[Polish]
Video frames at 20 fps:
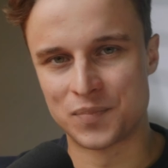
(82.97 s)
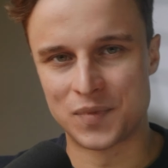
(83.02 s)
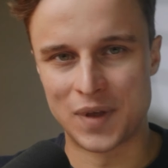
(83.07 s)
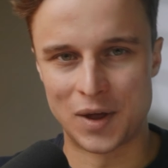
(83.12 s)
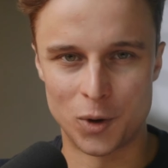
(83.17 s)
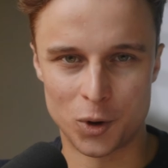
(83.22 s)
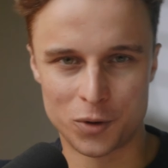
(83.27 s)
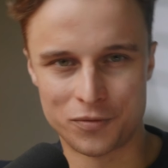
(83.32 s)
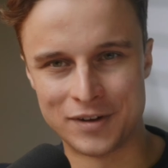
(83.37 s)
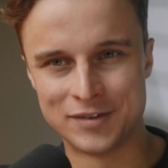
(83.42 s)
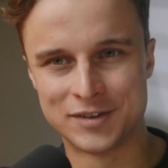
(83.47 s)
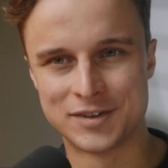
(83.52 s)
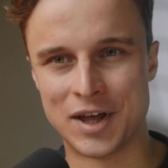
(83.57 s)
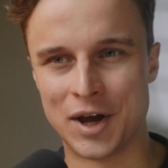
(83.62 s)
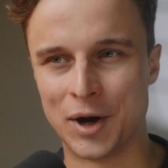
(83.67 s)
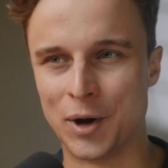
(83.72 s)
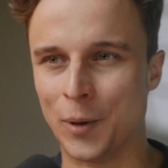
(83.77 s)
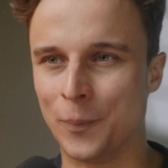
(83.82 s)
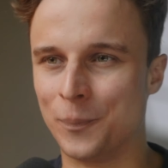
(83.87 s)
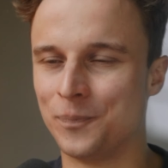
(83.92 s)

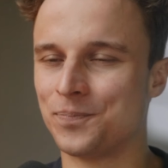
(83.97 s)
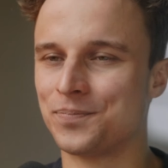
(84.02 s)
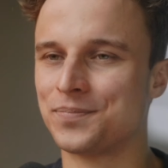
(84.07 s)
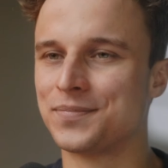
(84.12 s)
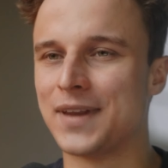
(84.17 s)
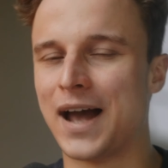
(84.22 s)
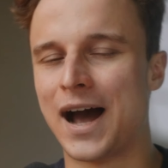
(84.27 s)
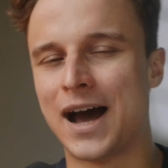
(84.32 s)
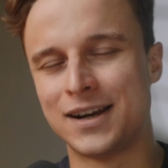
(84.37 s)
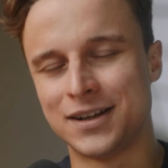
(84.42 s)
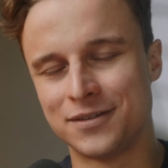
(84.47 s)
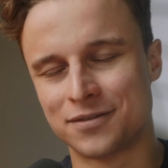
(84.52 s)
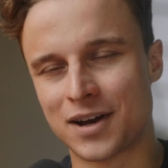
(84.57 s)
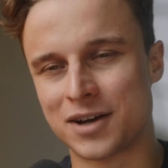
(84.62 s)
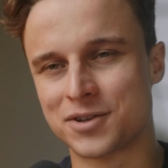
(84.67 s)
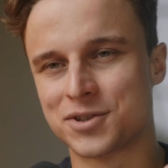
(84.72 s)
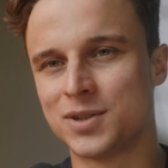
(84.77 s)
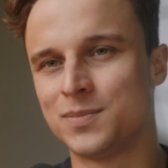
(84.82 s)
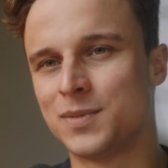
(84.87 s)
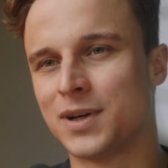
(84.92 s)
elokwentnego. Ale w
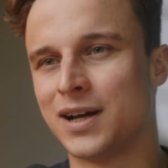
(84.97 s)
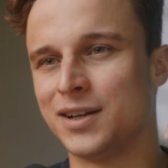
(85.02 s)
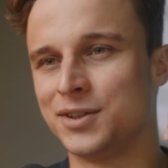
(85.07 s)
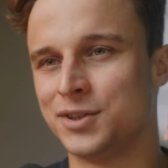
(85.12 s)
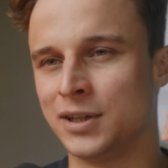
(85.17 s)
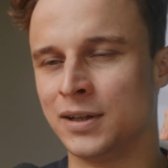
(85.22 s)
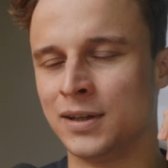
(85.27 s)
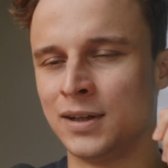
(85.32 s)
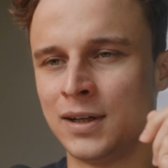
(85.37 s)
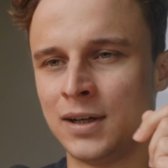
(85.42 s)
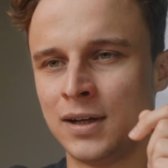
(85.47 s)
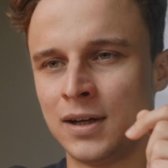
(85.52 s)
każdym razie,